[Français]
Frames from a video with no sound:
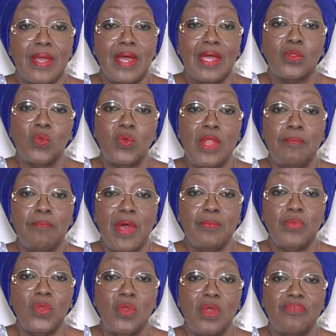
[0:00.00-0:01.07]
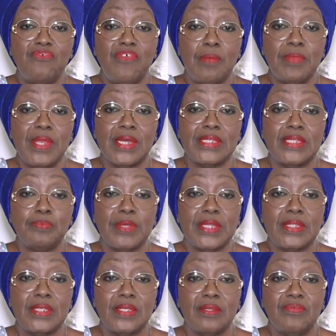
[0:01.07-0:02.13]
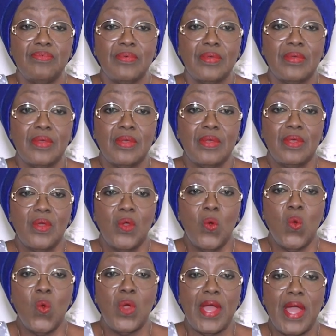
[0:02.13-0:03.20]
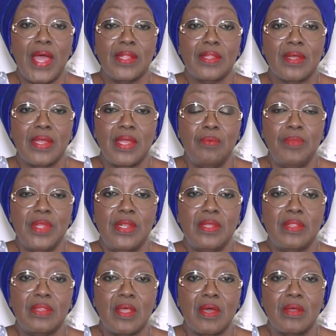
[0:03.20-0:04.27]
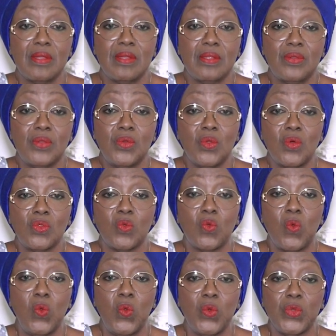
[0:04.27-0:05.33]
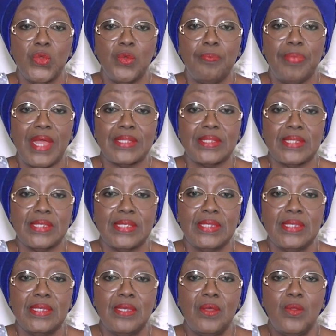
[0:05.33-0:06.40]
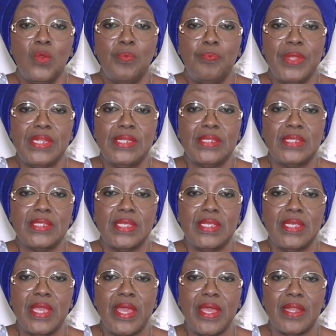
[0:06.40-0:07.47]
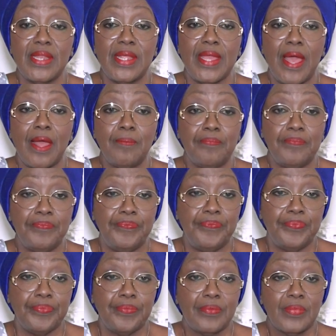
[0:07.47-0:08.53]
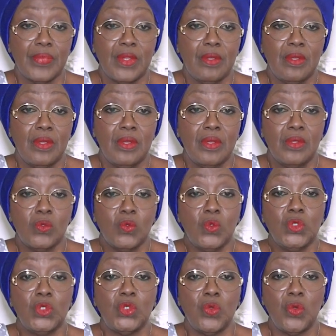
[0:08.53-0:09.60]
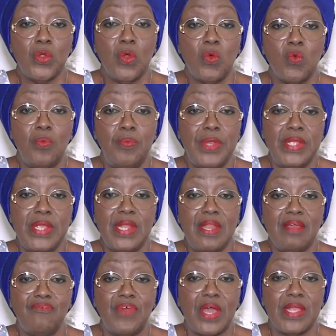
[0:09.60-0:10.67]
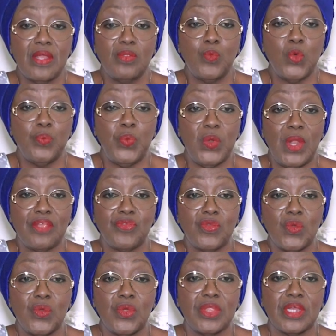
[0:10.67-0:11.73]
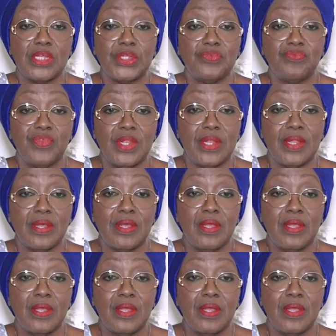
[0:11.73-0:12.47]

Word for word: à tous les membres de leurs familles respectives, aux cadres et militants de notre glorieux parti, le PDCI RDA. Nous ne saurions oublier les vaillantes populations de Trècheville,